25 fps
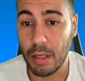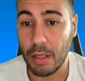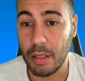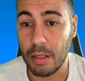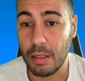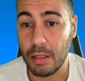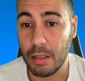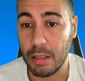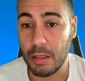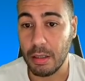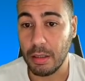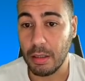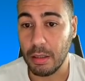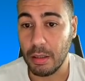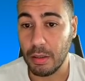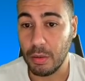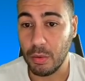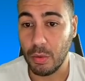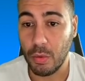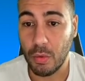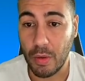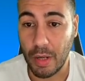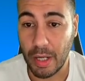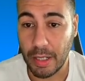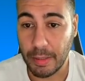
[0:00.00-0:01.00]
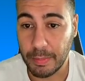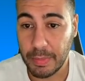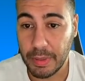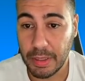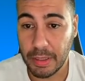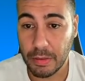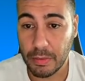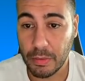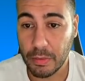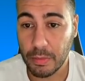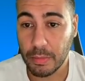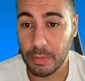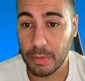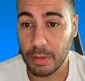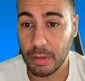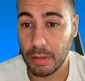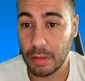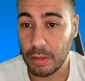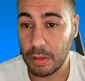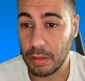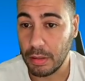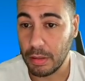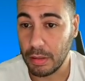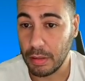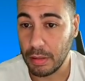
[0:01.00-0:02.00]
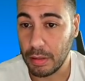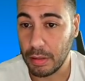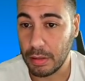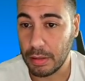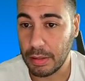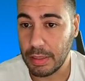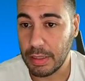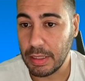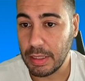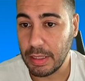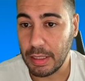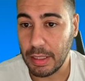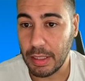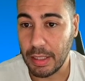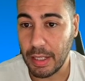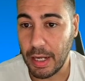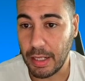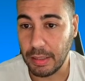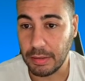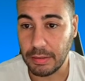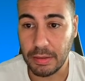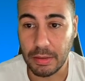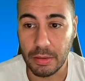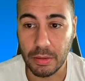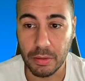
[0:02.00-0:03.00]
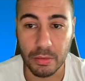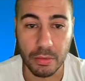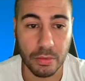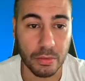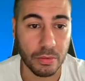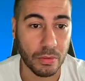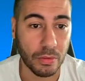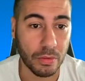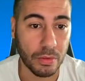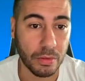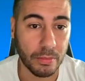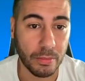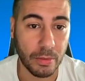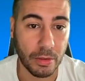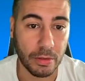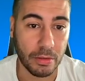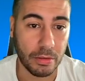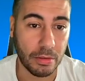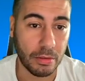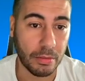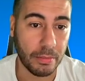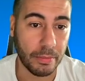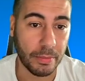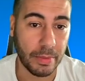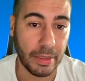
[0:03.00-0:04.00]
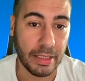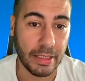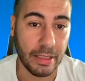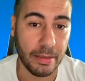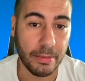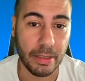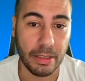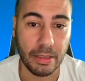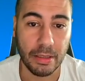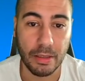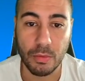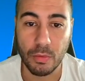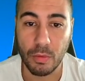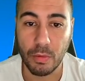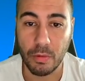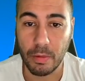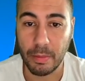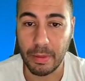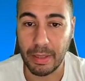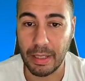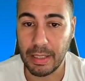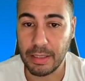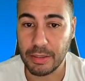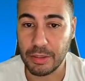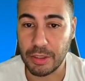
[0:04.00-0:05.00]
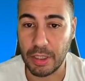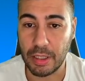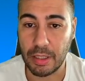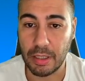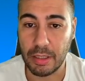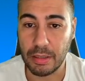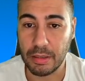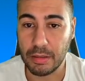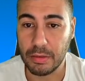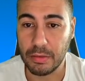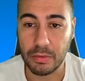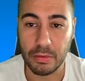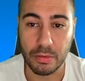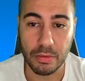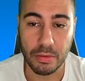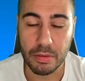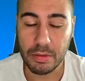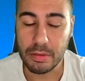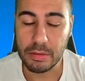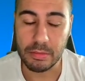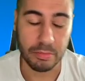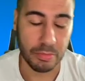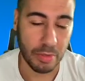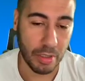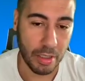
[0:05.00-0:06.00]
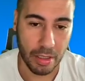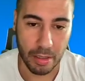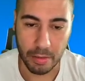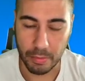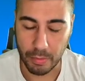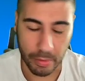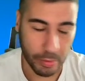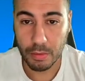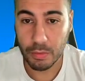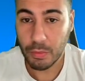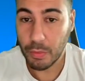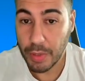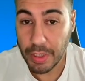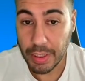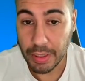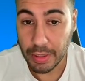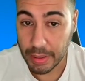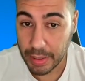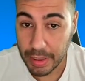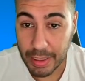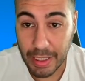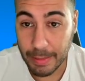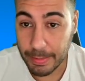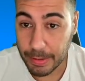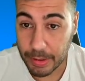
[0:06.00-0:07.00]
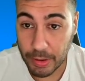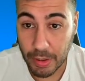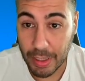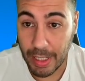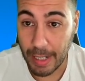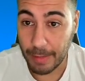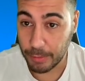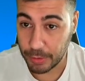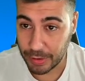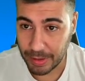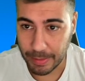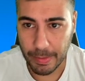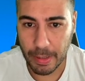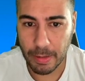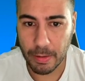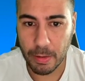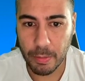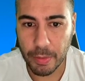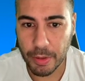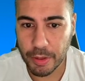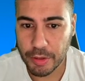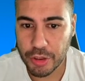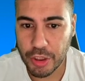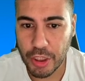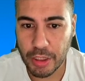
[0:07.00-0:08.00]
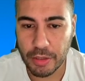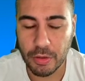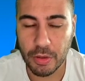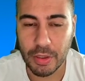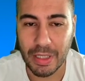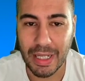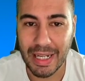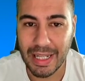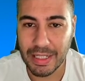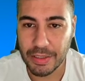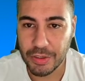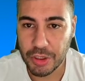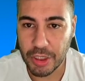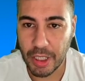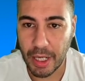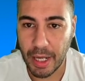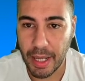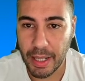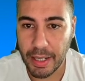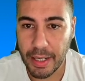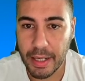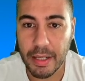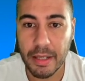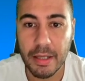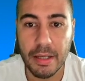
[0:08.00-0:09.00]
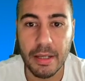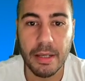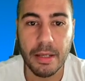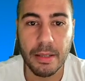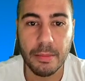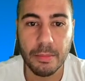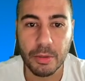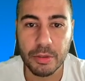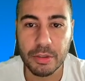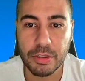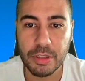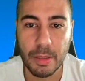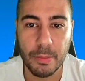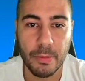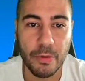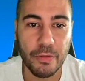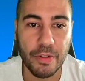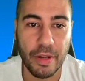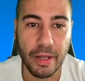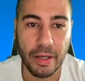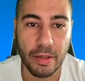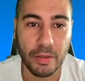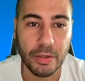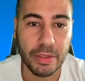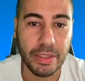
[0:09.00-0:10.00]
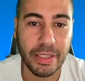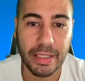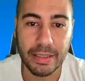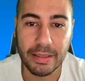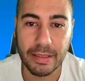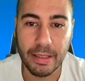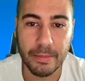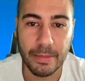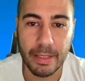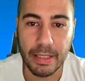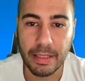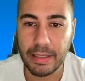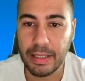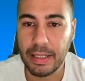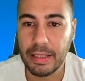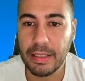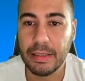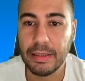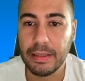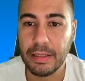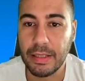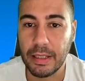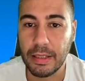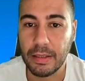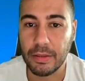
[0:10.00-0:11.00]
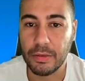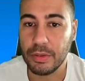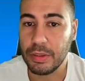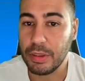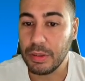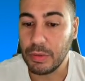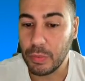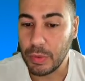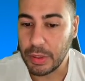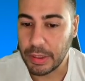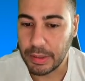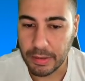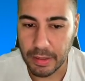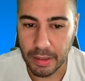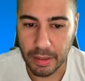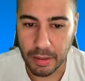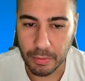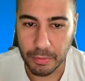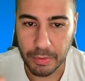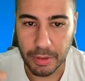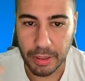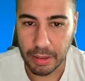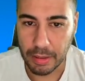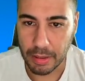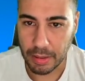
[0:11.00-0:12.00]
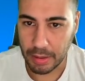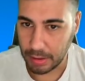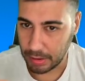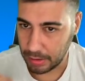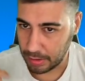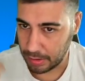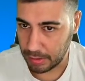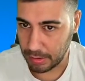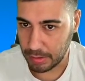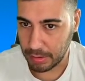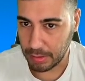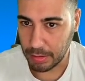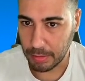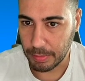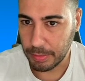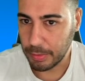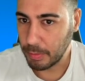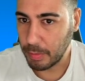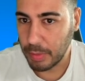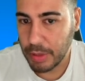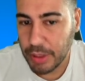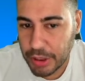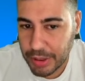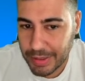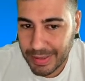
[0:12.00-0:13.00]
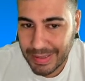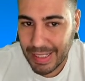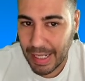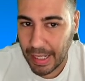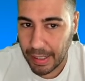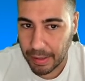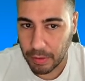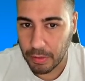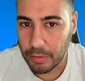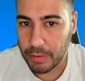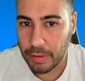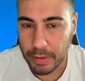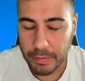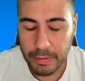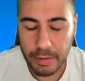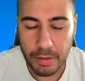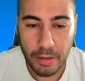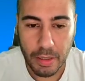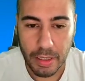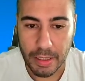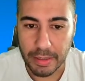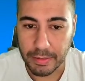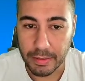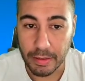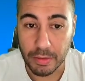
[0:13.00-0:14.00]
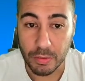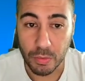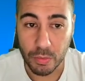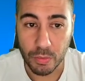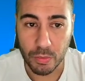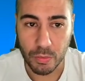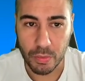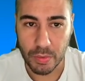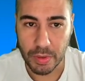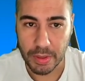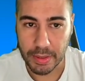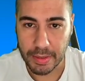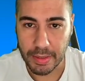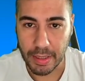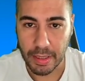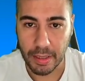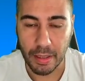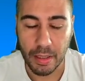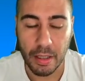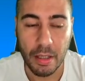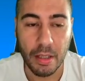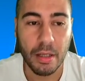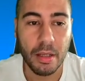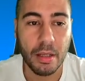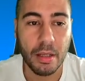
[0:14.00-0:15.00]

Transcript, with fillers: uh, o Arbitrum, uh, gli ITO sono un modo completamente nuovo per lanciare le risorse. Eh, quindi ricapitoliamo, se abbiamo un progetto da lanciare possiamo farlo direttamente all'interno di Twitter, quindi uh, pubblicizzarlo tra virgolette su Twitter